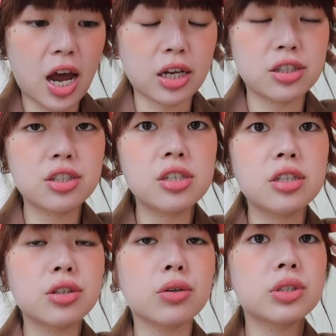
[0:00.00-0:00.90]
尝试
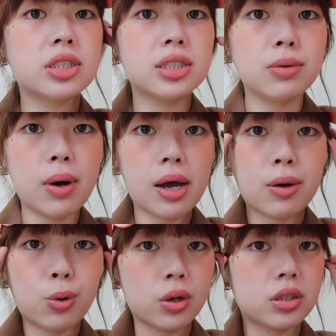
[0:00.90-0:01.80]
那种西
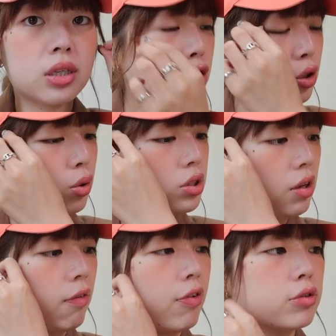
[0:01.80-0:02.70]
外混休
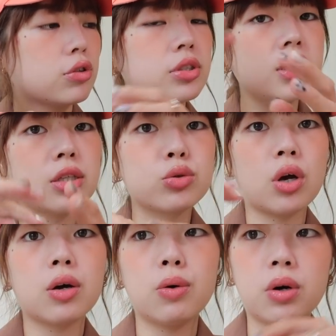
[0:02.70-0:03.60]
闲风，就正
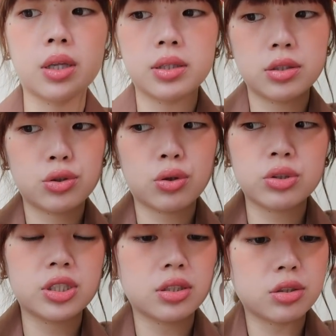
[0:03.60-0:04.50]
装混休
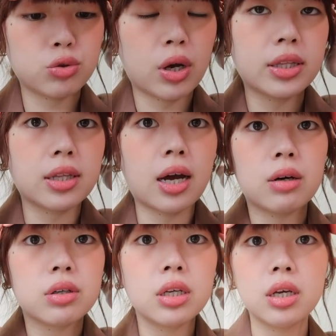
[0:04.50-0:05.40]
闲的穿搭、
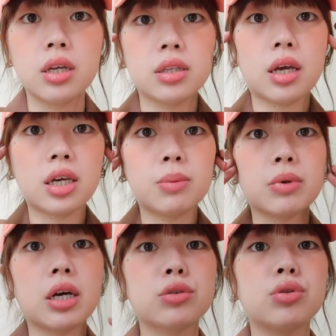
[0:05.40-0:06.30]
喔。等一下给你们
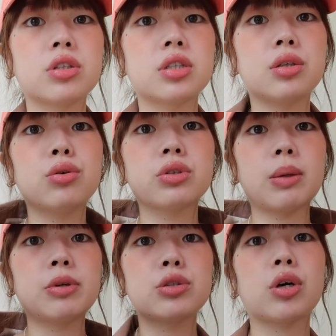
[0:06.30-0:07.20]
看全身，因为我
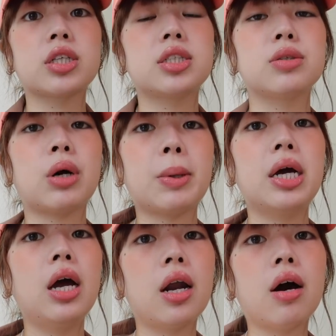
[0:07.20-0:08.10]
上面是穿西外嘛，
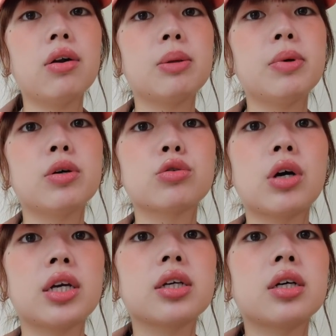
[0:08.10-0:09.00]
然后里面我
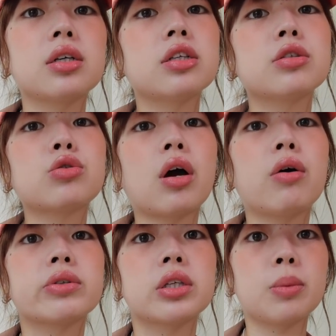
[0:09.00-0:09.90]
穿一个也是砖
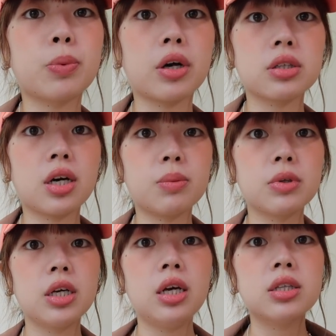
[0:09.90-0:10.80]
红色的 bra top。
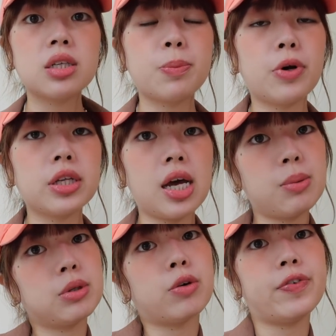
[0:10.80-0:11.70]
这个 bra
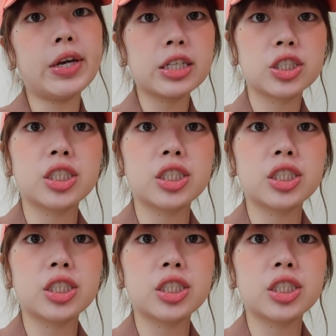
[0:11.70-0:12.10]
top 呢，我非常